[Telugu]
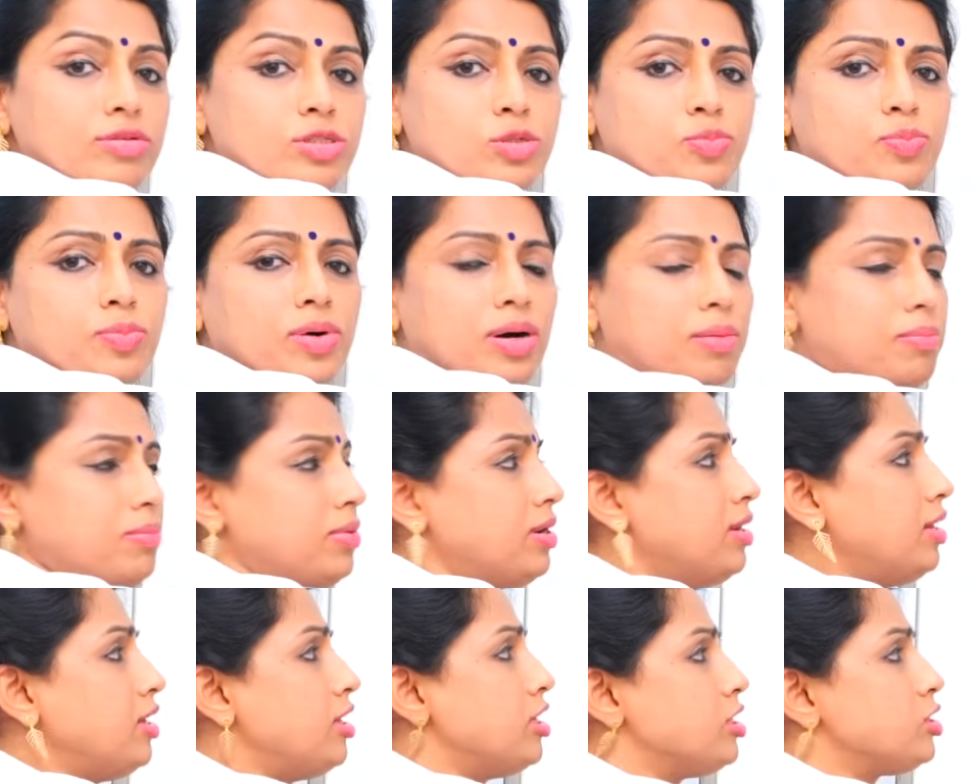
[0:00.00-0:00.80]
ఆఫ్ స్పర్మ్
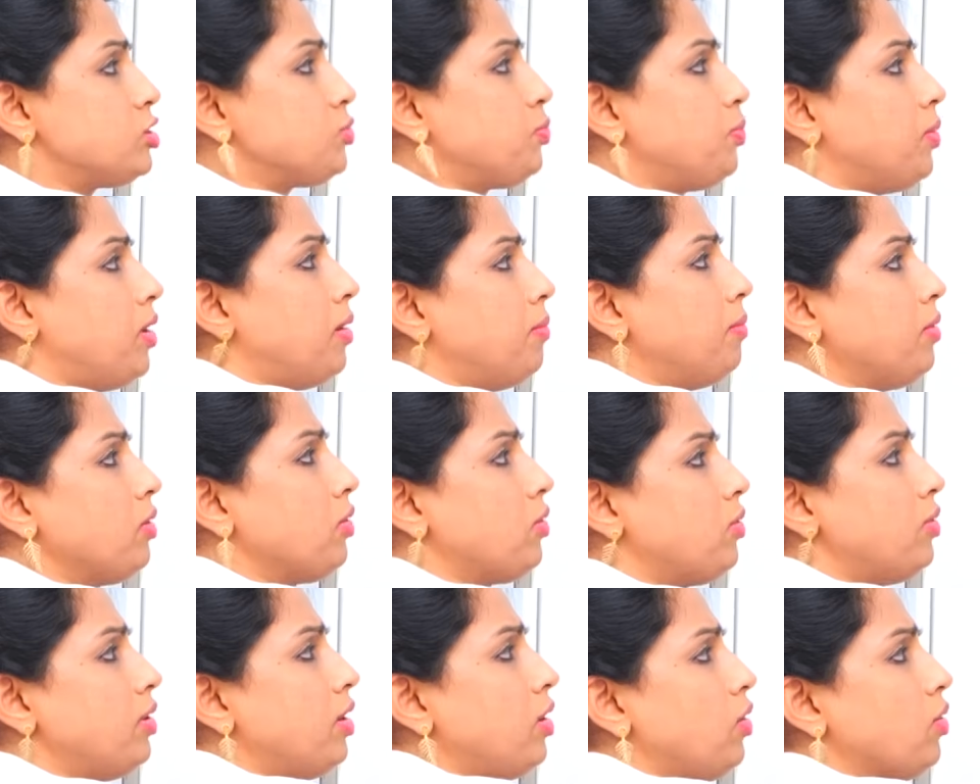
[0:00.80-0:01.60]
స్పర్మ్
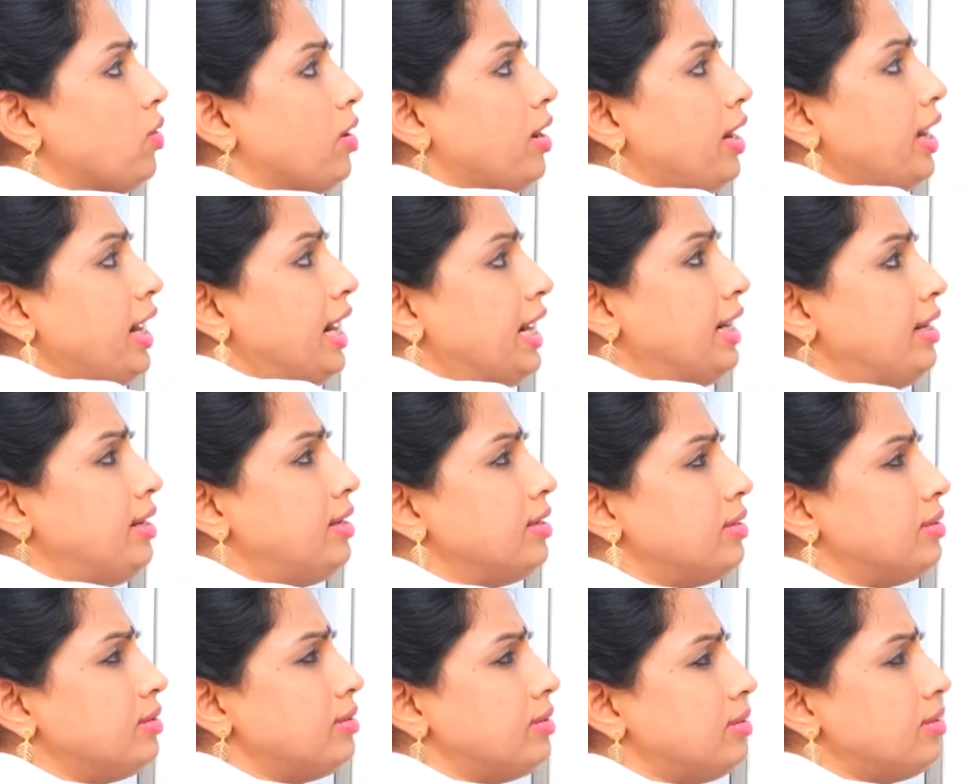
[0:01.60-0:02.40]
కూడా ఒక
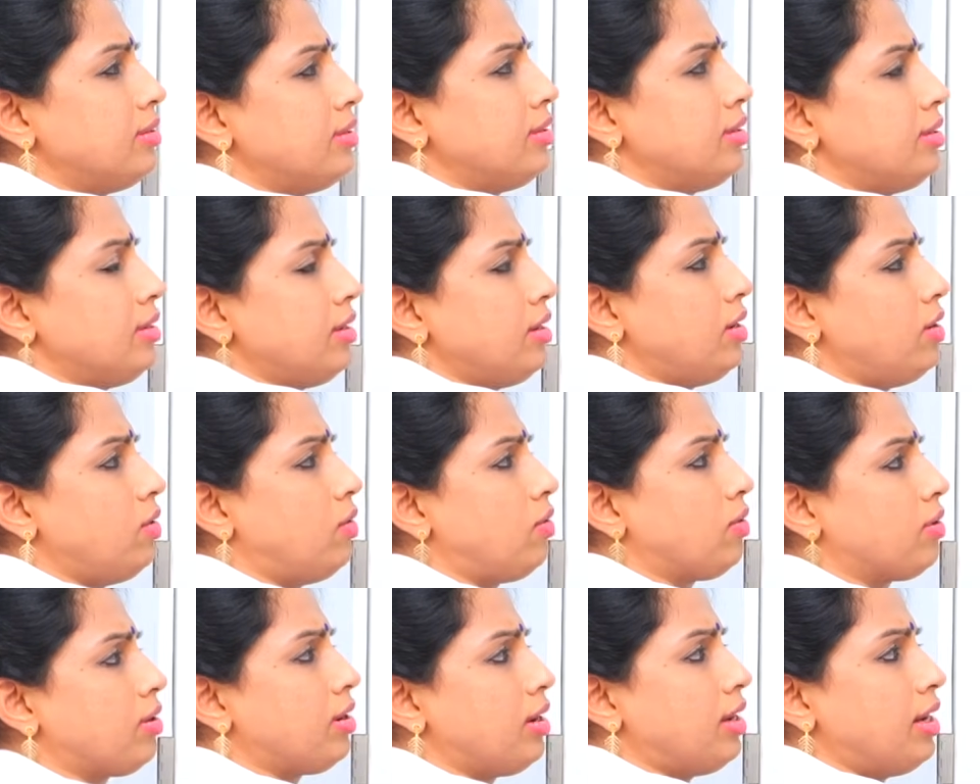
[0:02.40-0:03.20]
హెడ్
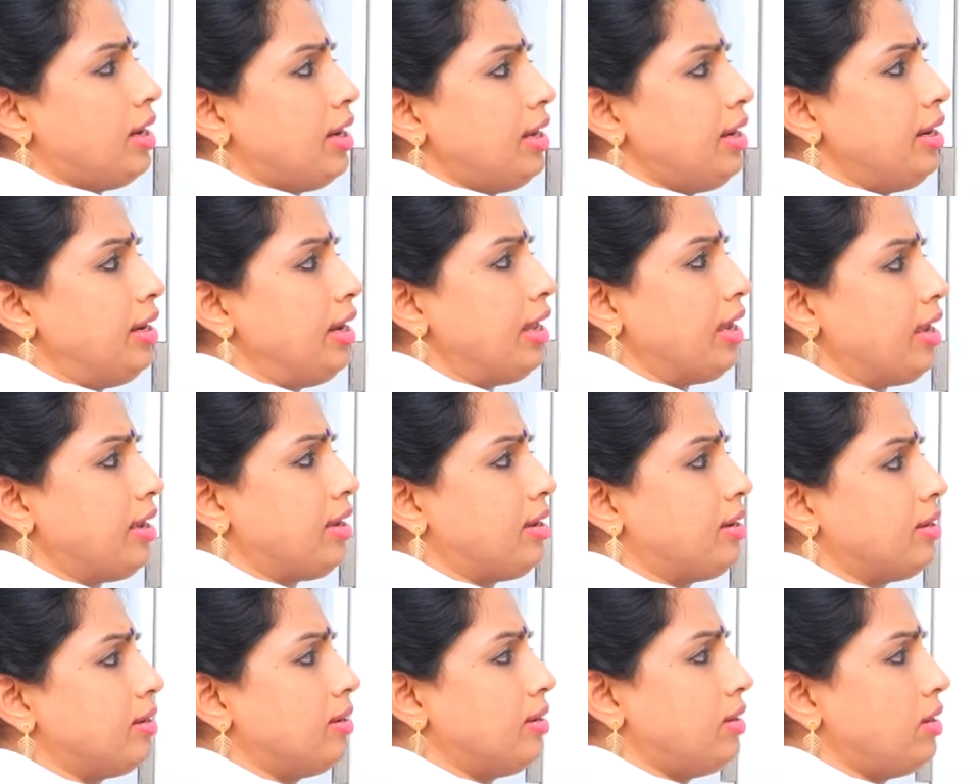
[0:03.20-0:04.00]
ఒక
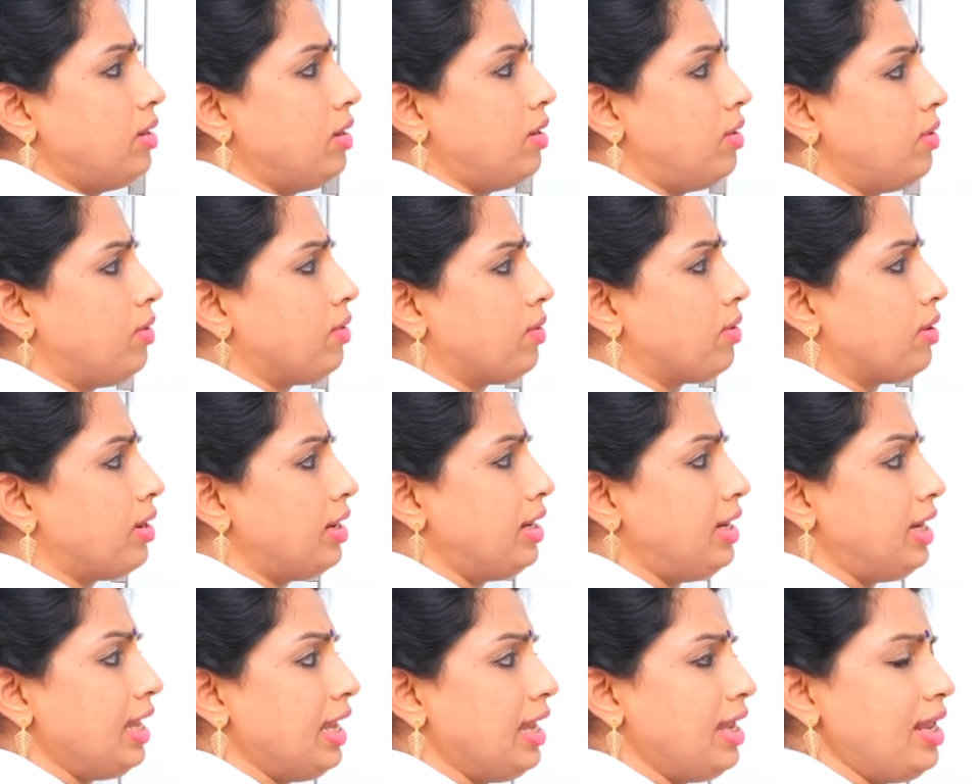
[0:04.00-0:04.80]
నెక్ ఒక
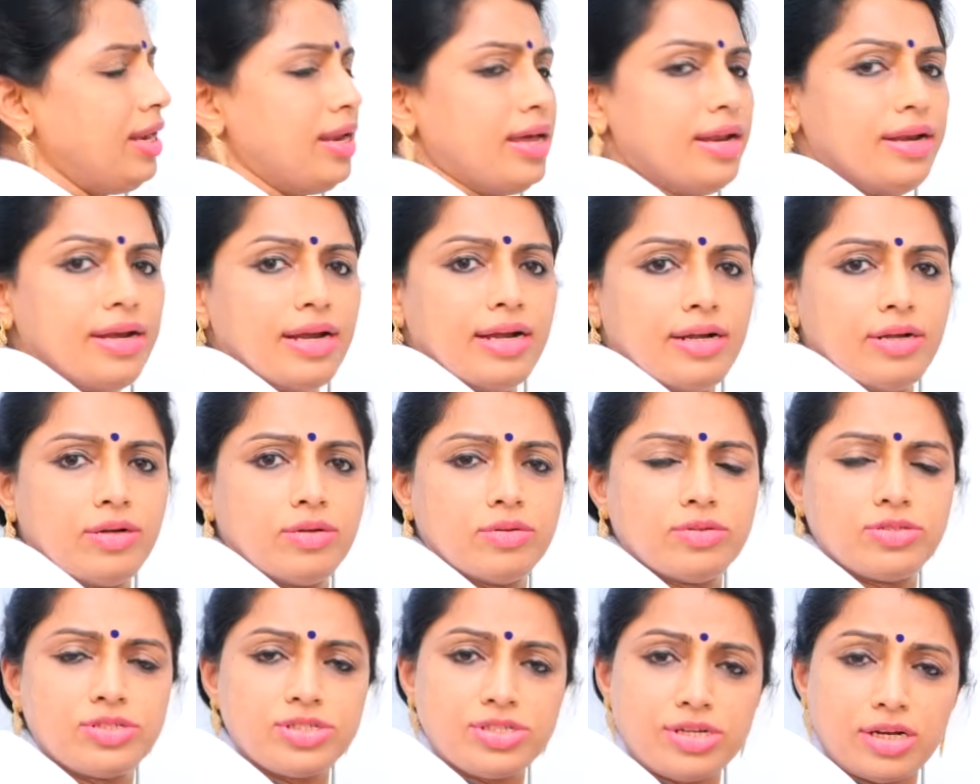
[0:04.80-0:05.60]
టెయిల్
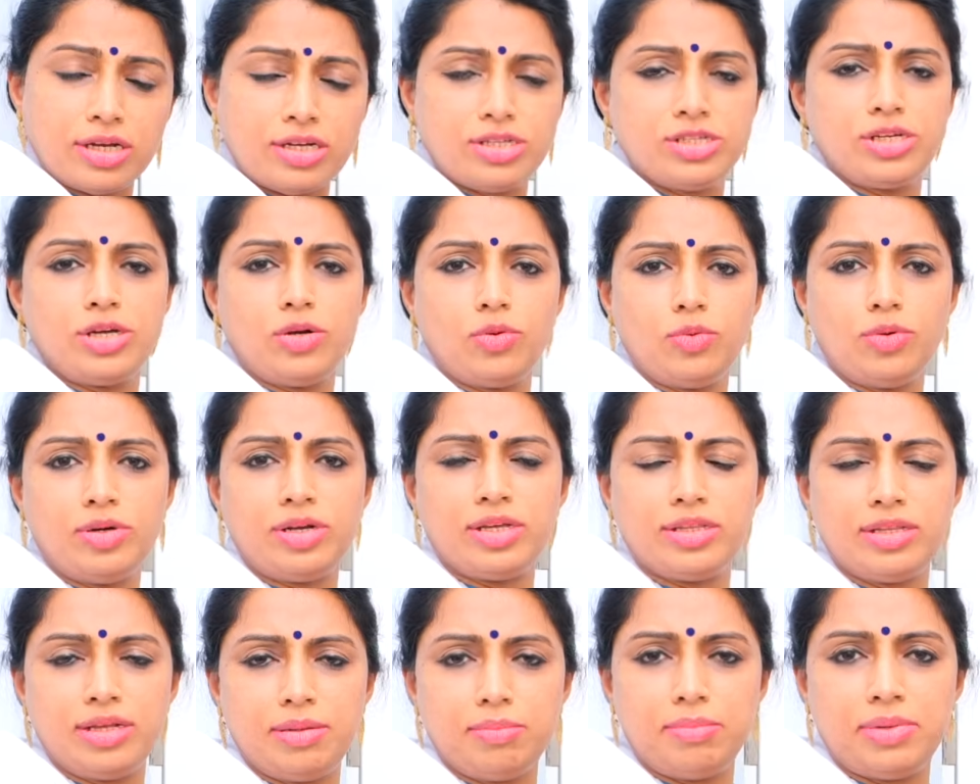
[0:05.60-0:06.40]
అన్నట్టు స్ట్రక్చర్
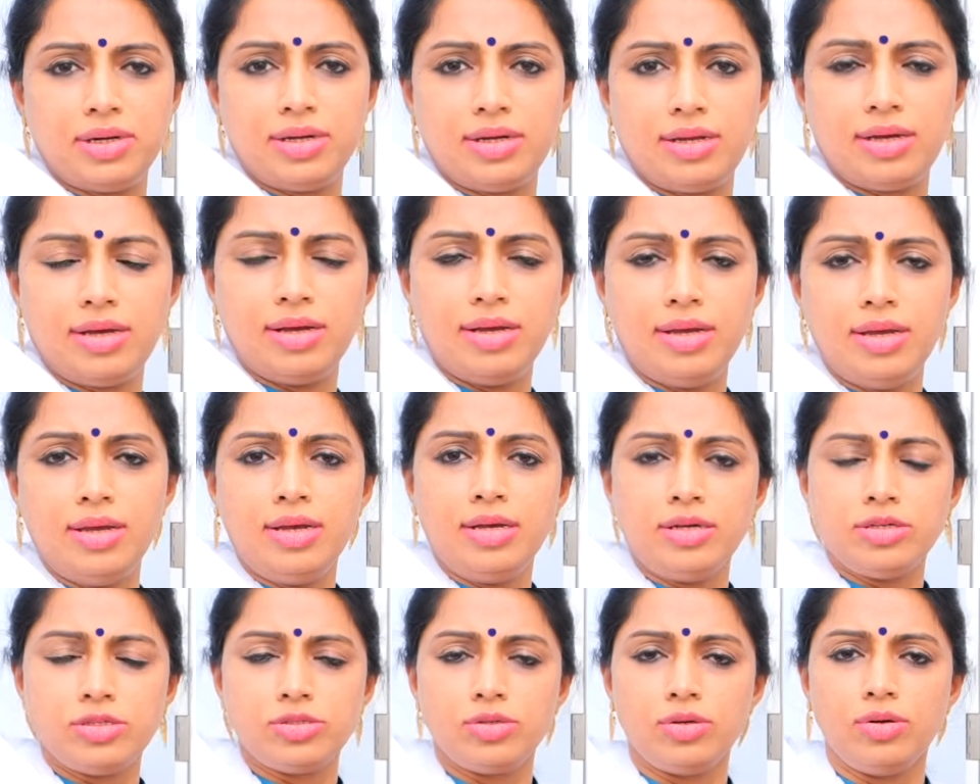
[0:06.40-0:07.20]
ఉంటుంది అనమాట
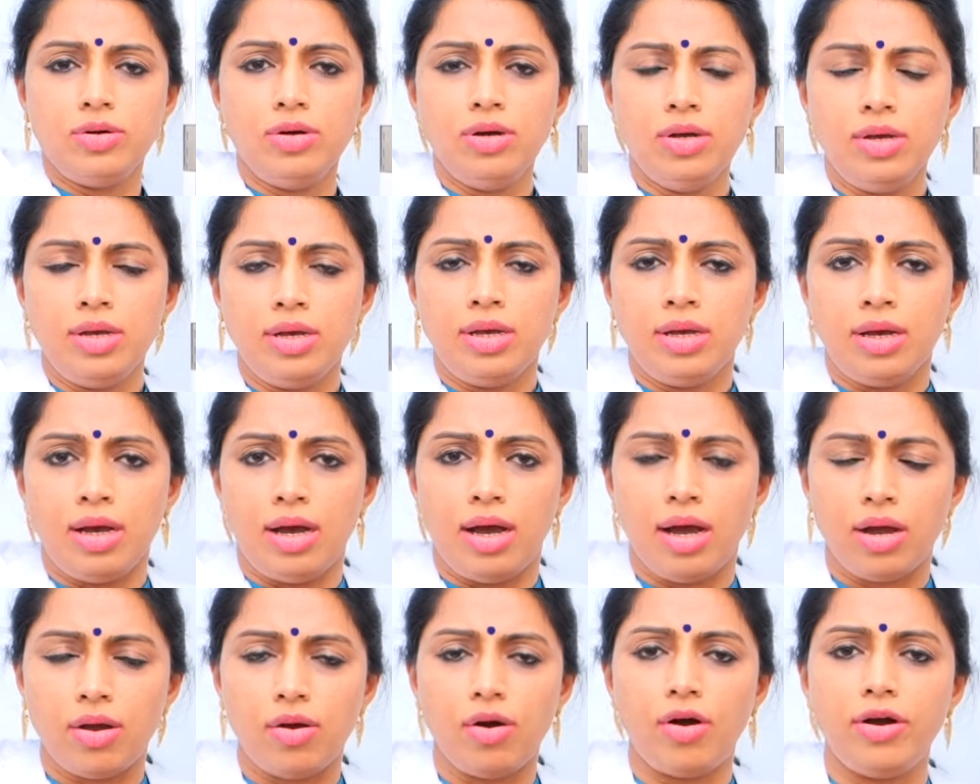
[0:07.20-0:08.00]
సో
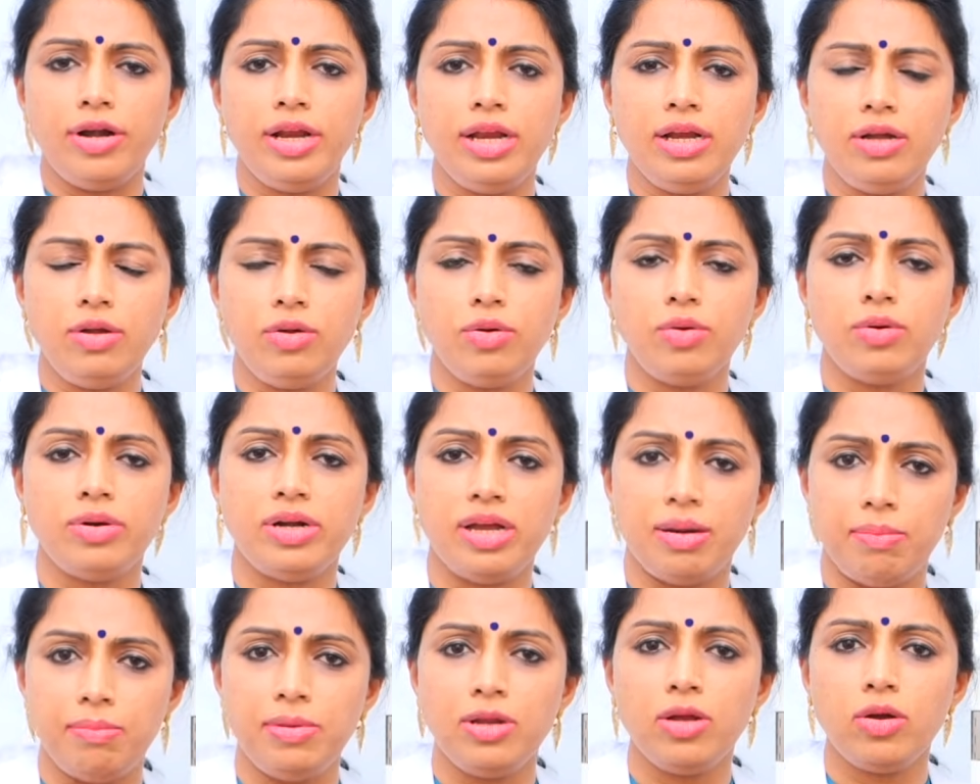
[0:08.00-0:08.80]
అకార్డింగ్ టు
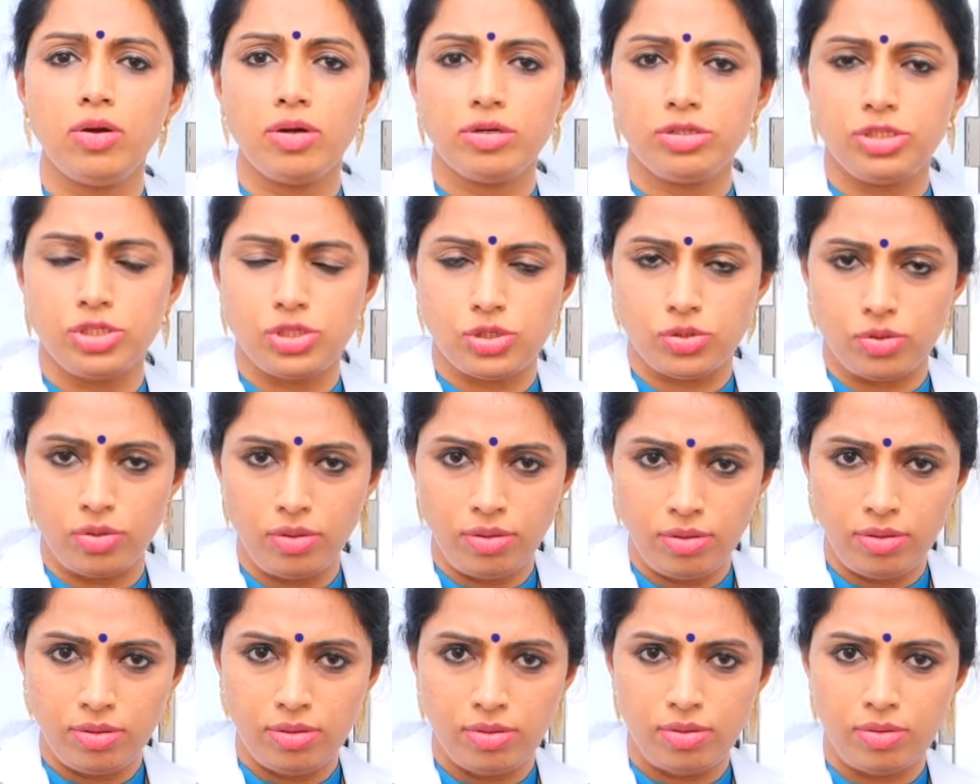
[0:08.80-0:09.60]
డబ్ల్యూహెచ్ఓ
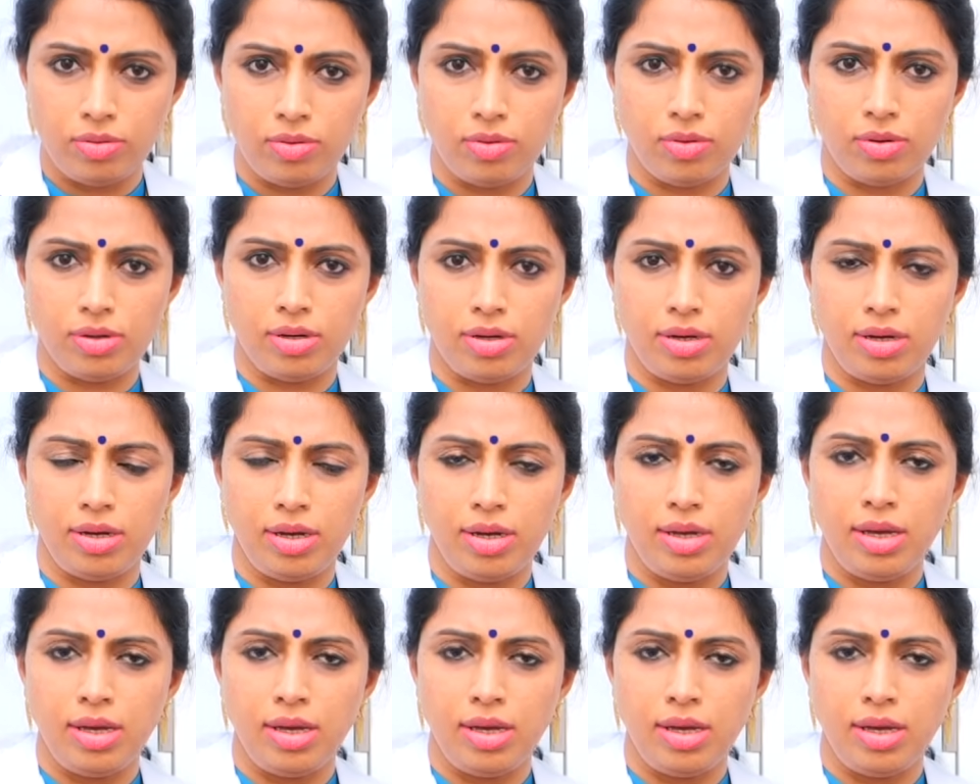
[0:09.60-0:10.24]
ఒక